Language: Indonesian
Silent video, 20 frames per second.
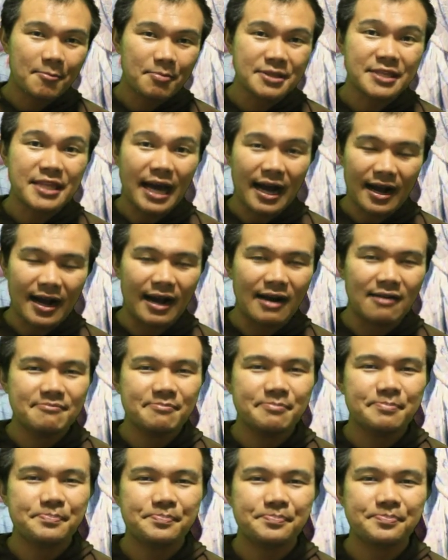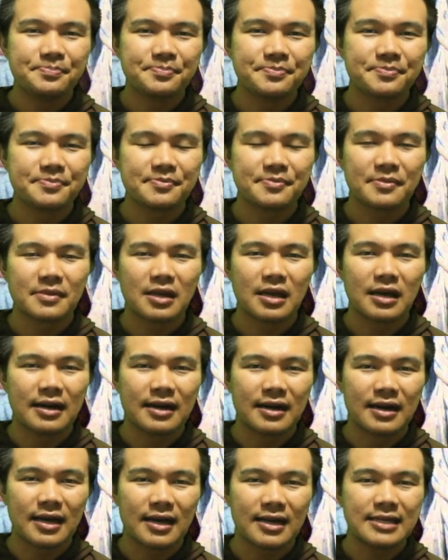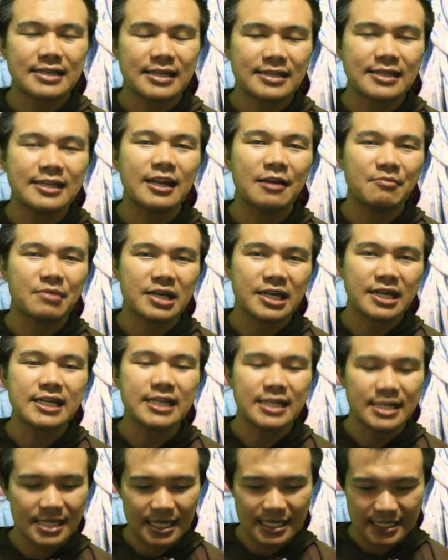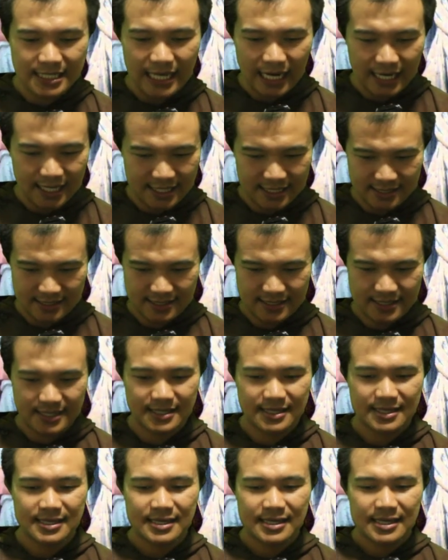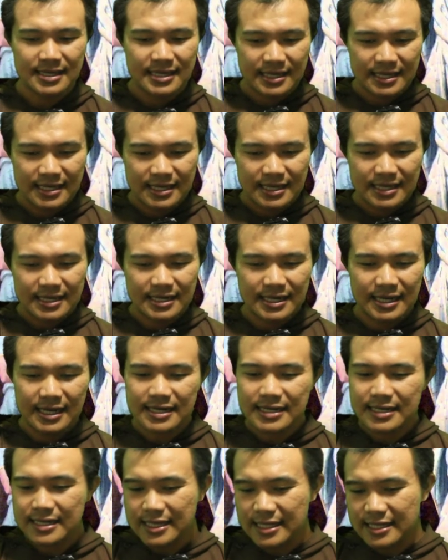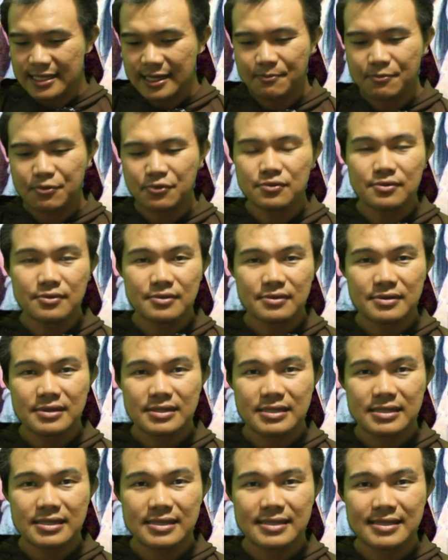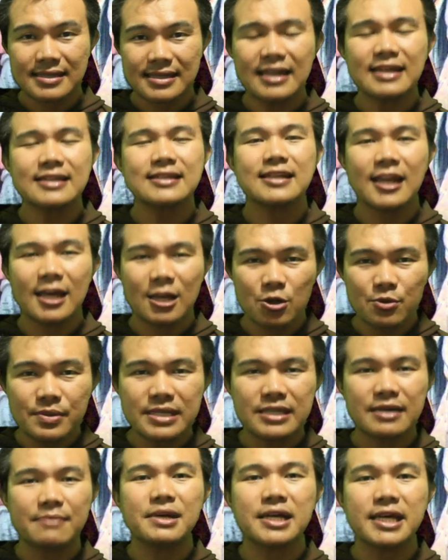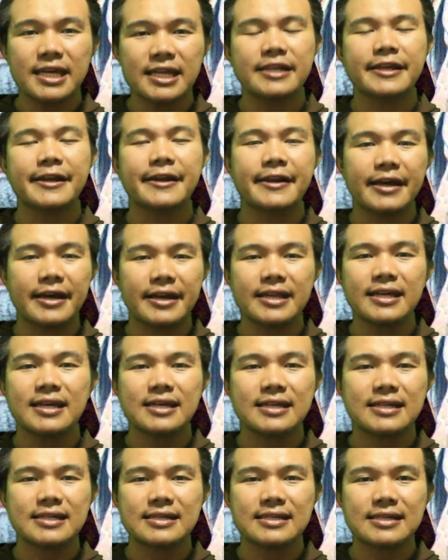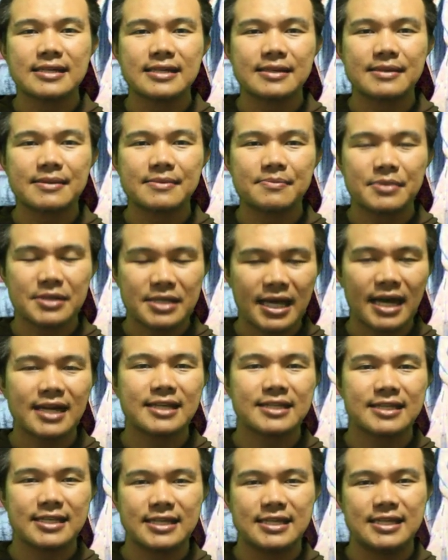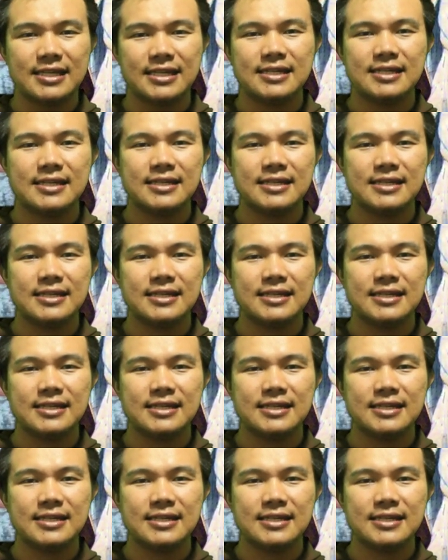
petaka karena kita tidak menginginkan sakit dan kita pun tidak selalu bisa menghindar dari penyakit ini.